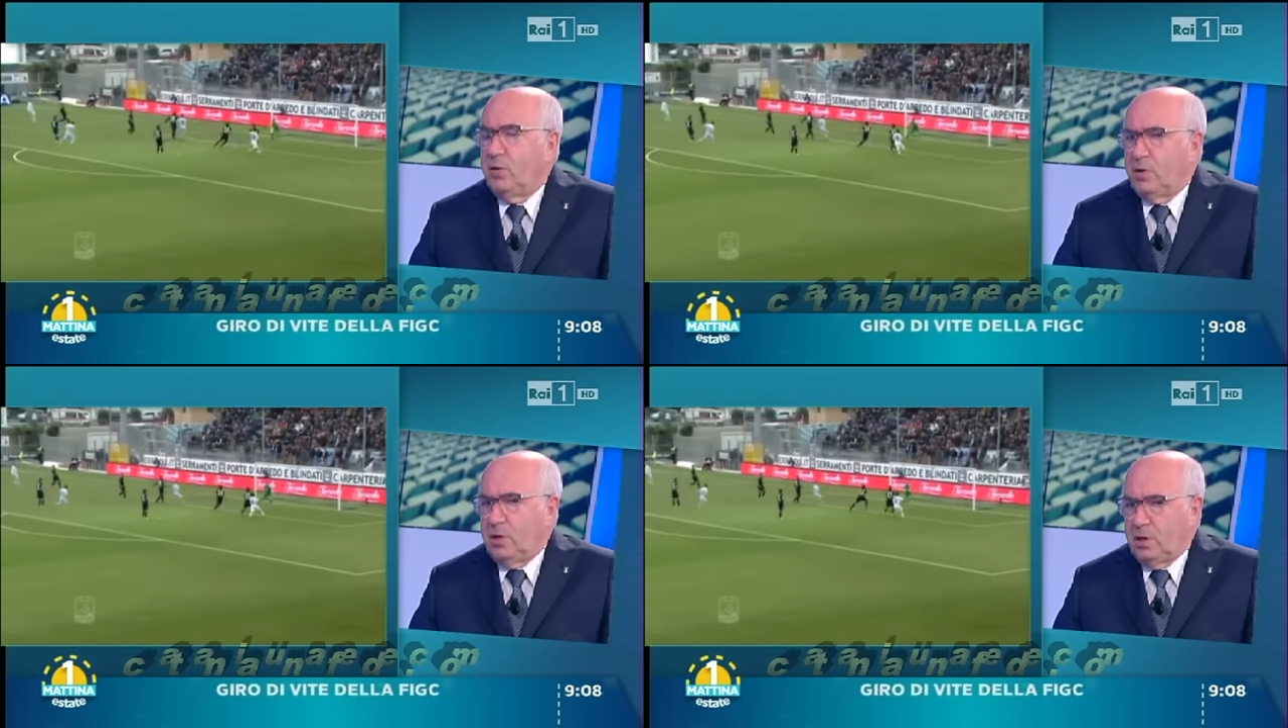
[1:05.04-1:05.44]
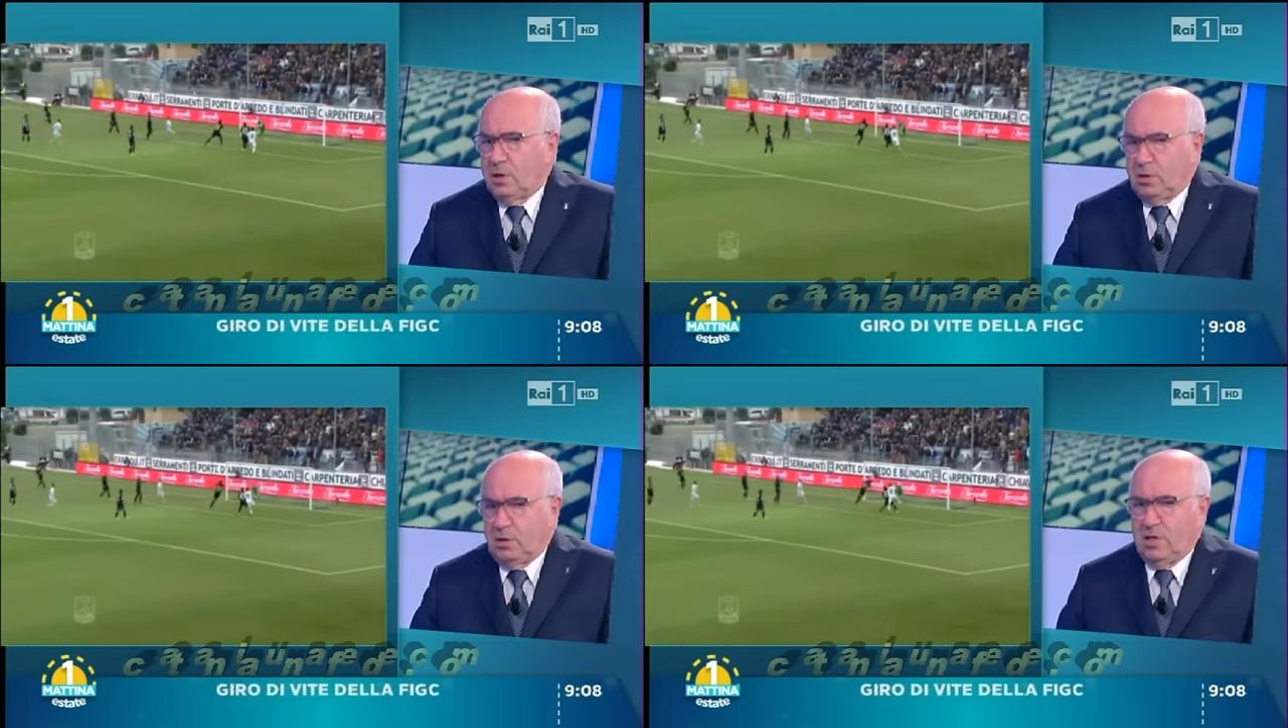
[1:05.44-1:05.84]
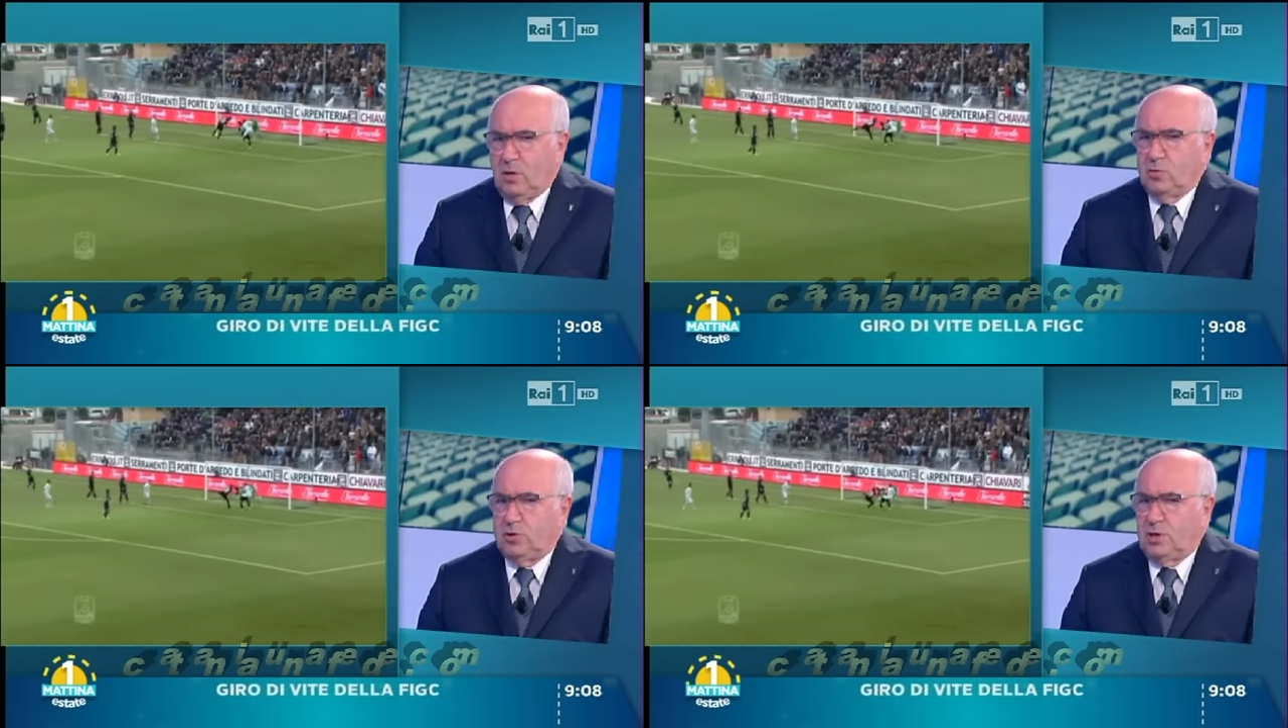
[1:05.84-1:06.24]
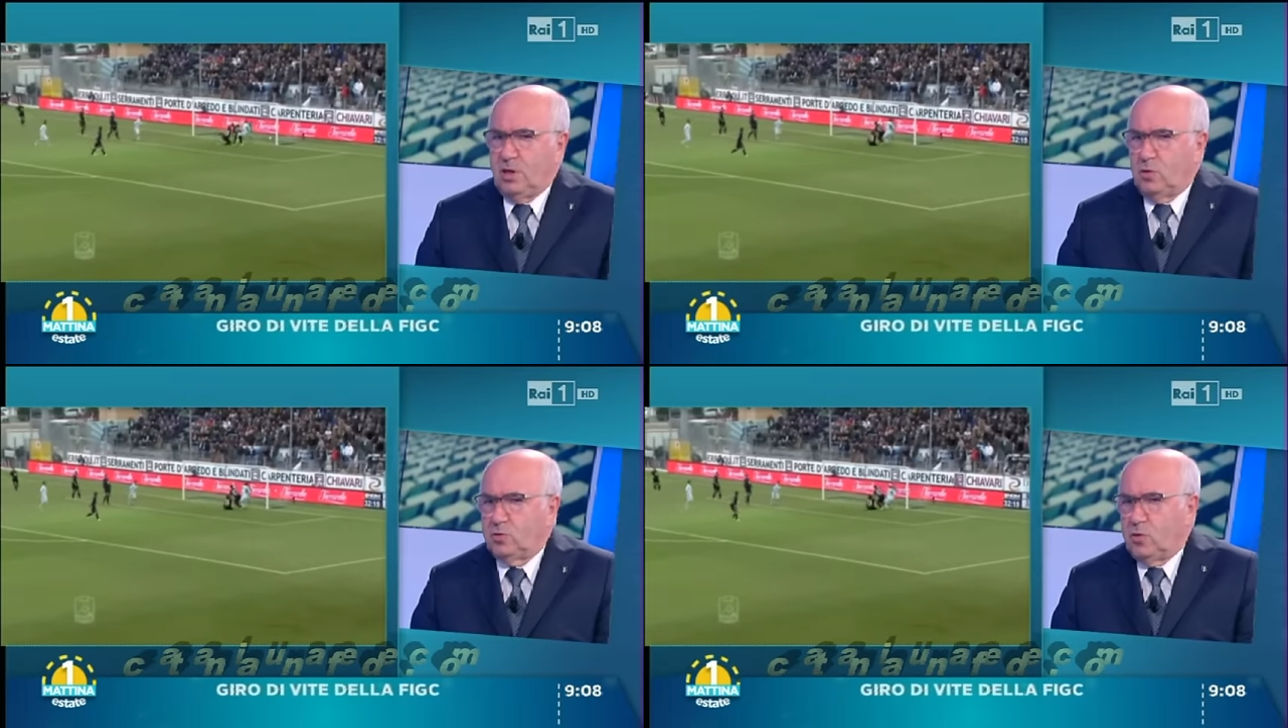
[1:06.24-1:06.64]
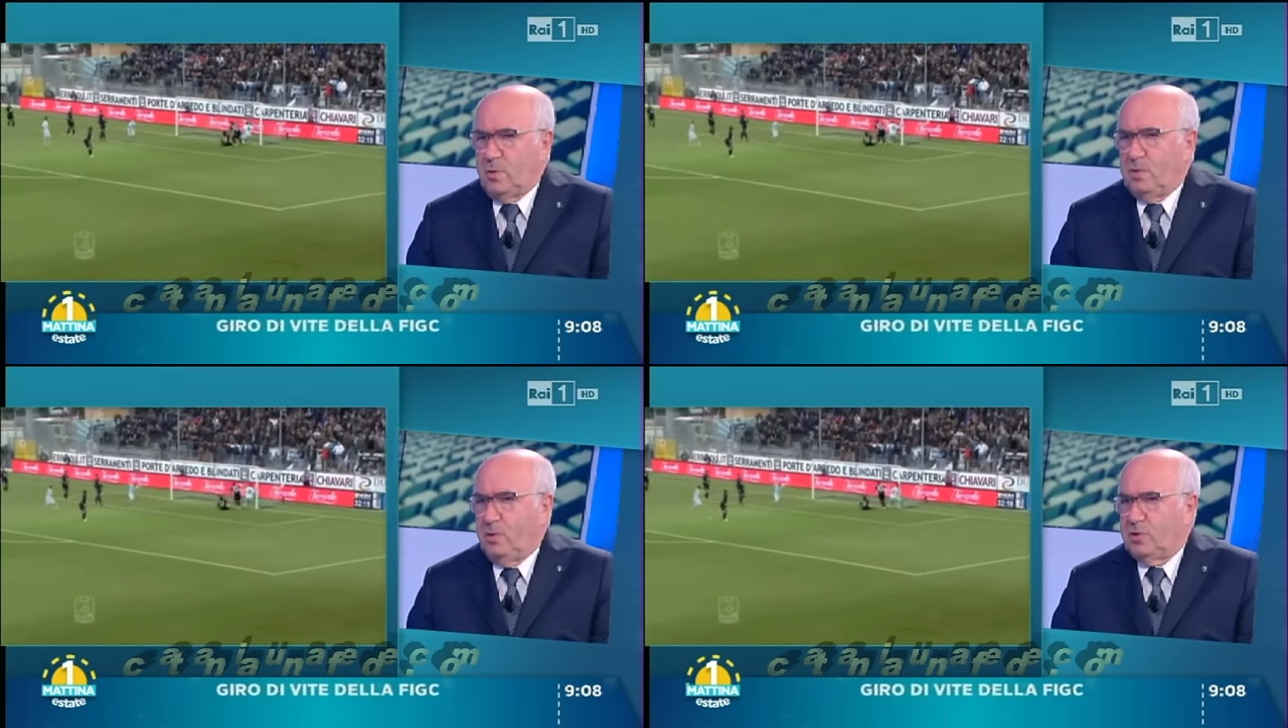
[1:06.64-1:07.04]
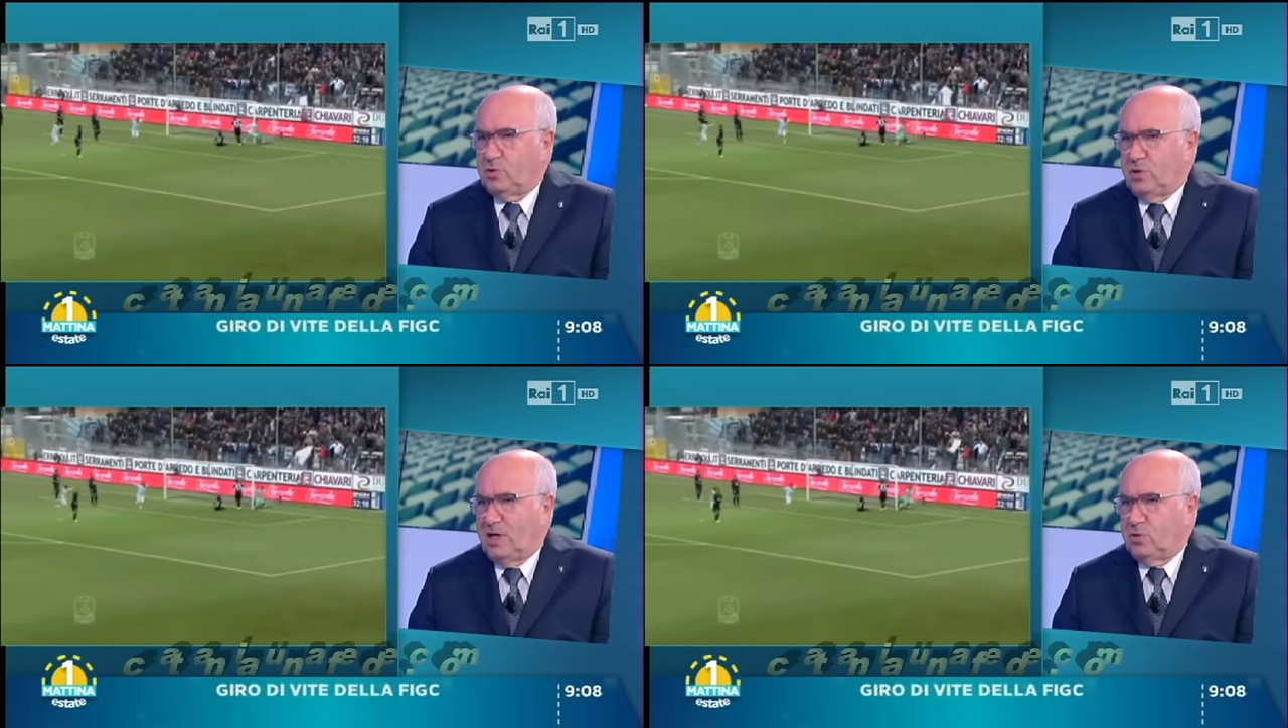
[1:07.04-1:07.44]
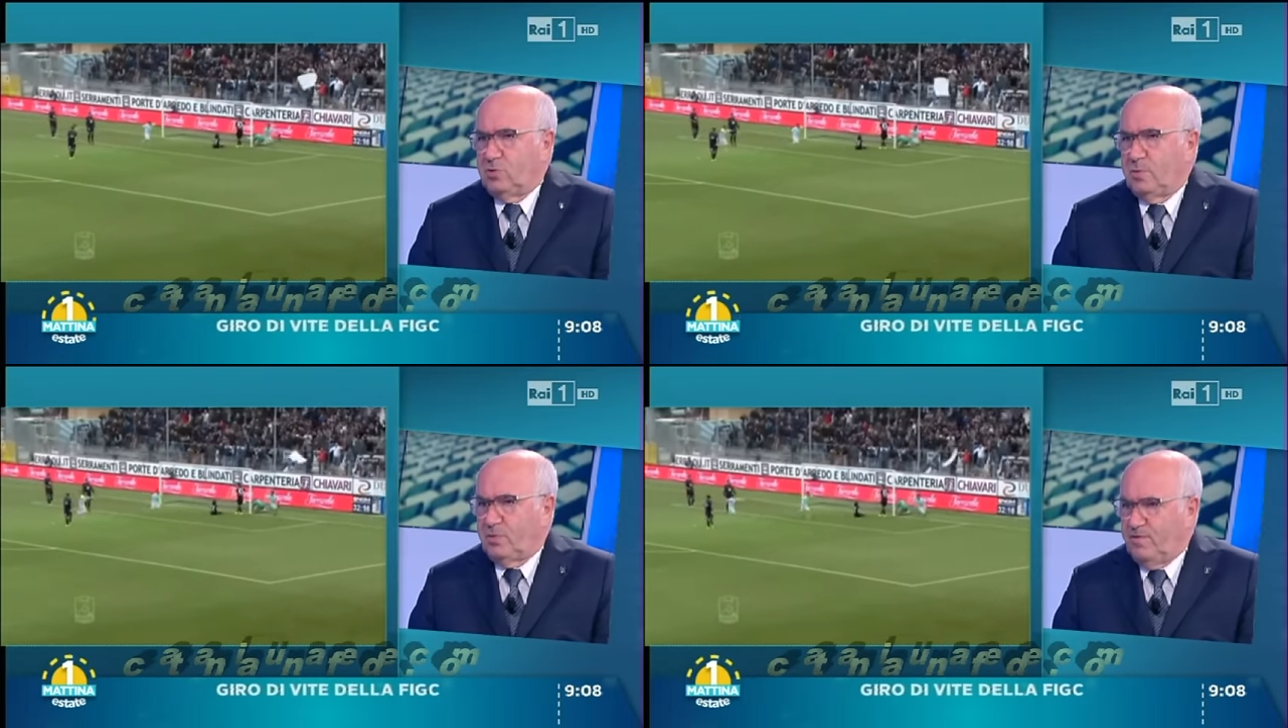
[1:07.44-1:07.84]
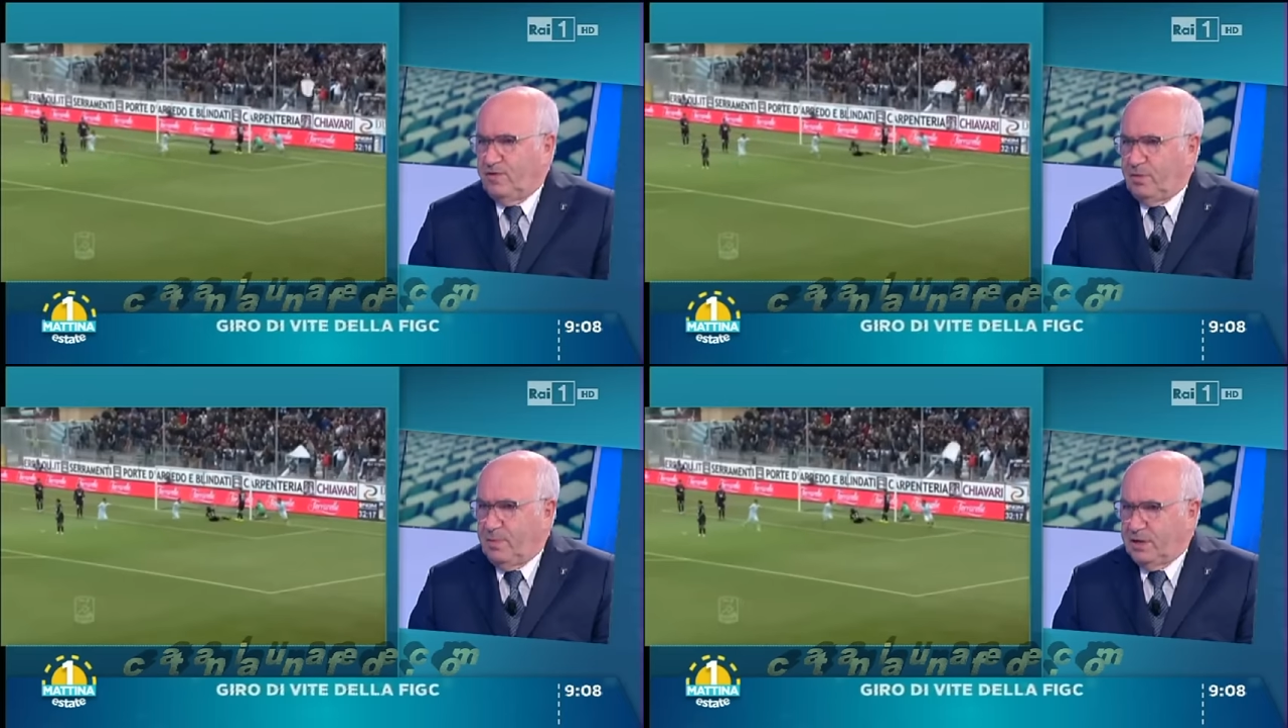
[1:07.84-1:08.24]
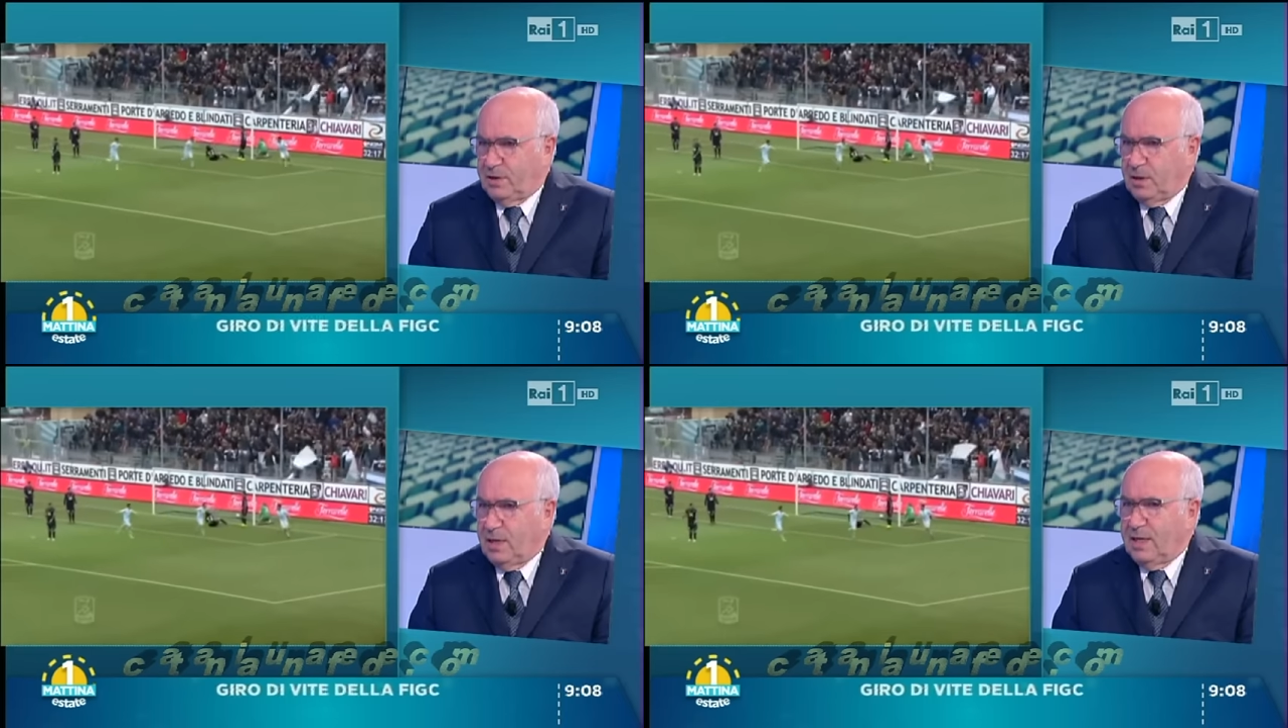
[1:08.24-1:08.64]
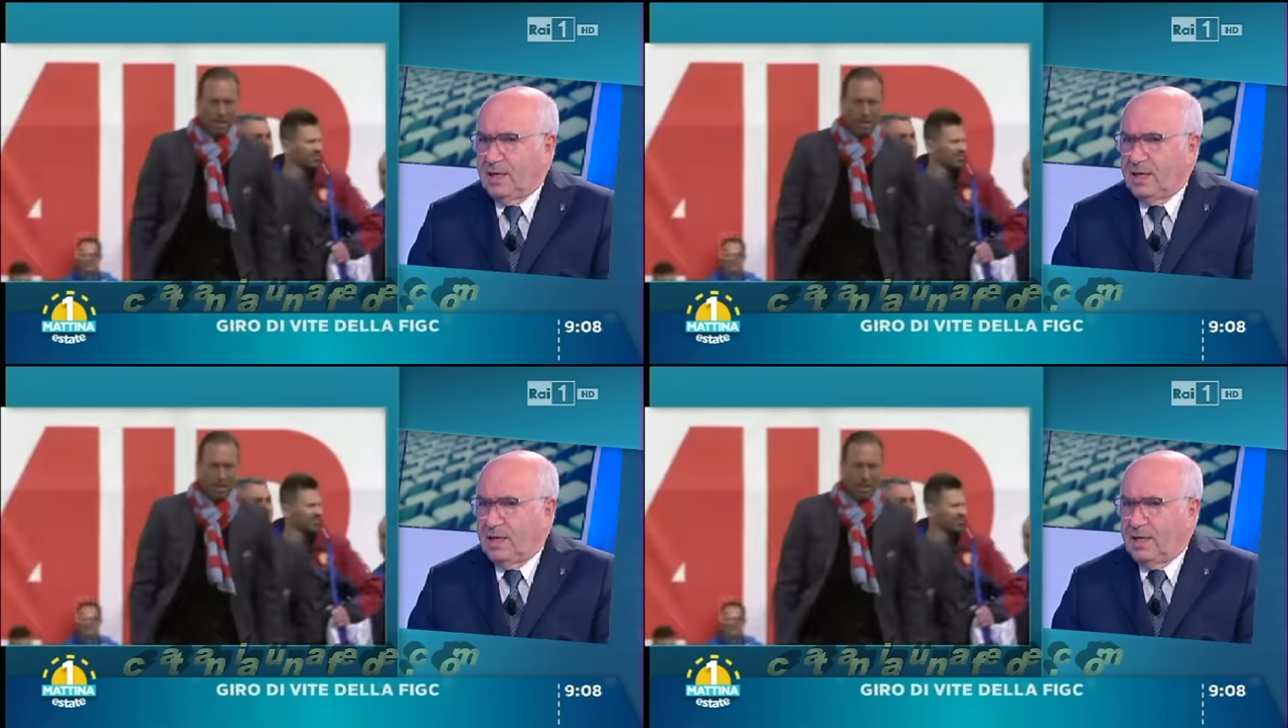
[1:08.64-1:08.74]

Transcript: Noi eh, dall'11 di agosto abbiamo messo in atto dei provvedimenti